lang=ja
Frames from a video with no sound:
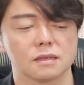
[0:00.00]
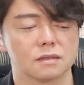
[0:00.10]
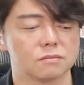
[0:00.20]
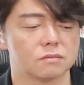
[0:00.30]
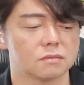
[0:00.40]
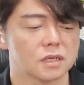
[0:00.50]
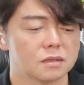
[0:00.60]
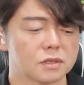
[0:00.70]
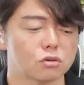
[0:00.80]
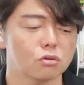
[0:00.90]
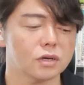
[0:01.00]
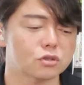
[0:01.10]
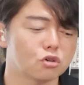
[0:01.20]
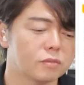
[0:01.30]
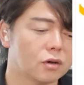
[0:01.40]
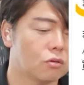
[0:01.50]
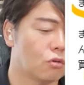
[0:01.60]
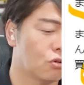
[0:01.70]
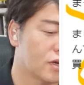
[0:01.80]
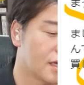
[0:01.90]
うん、でその方が相場
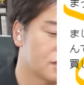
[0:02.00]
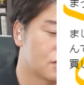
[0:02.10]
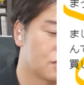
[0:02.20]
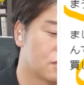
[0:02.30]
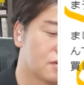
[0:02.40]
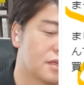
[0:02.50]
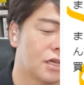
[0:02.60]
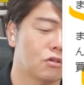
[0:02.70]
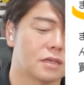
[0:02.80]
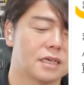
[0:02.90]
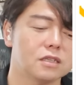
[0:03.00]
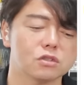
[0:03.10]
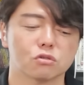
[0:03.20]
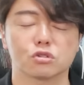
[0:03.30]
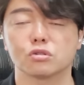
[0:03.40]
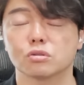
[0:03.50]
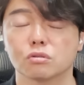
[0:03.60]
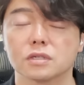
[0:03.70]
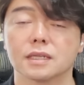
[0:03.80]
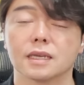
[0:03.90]
を泳ぎやすく、何より技術の習
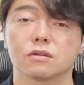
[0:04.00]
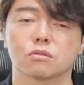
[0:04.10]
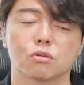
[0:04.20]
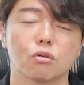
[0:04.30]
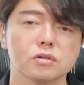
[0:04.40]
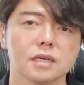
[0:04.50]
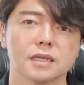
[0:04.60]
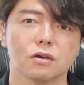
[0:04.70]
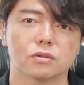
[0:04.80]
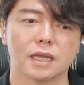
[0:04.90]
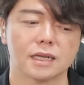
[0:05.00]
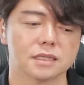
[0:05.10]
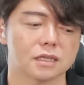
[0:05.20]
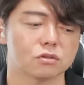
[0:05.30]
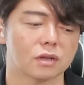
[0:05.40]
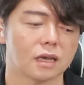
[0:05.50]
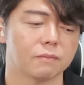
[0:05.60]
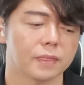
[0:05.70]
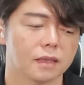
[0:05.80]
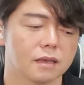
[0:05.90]
得ができると。ここがね、結構大事なんですよね。
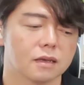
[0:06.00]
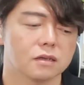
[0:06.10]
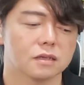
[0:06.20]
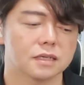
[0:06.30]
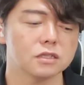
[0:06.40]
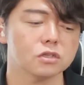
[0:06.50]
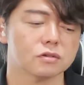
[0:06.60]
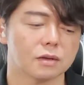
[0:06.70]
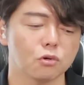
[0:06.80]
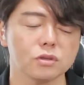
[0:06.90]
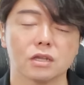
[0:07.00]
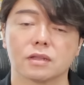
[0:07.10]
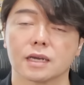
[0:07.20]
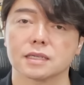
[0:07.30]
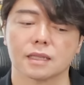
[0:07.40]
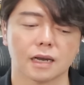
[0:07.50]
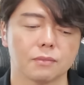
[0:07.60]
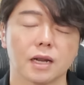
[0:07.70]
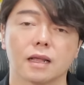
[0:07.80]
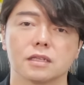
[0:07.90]
技術は持ってるだけじゃ高
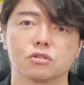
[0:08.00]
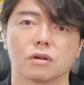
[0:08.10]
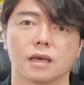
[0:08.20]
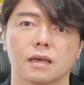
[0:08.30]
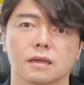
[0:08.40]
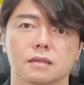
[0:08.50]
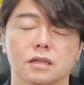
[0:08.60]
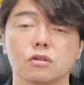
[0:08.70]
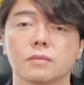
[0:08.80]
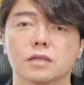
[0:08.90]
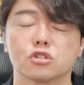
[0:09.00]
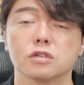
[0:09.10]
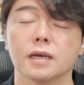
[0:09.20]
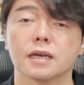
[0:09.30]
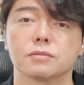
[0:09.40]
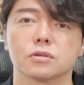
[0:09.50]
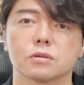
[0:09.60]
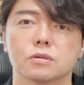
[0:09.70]
まらないんですよね。例えば10倍株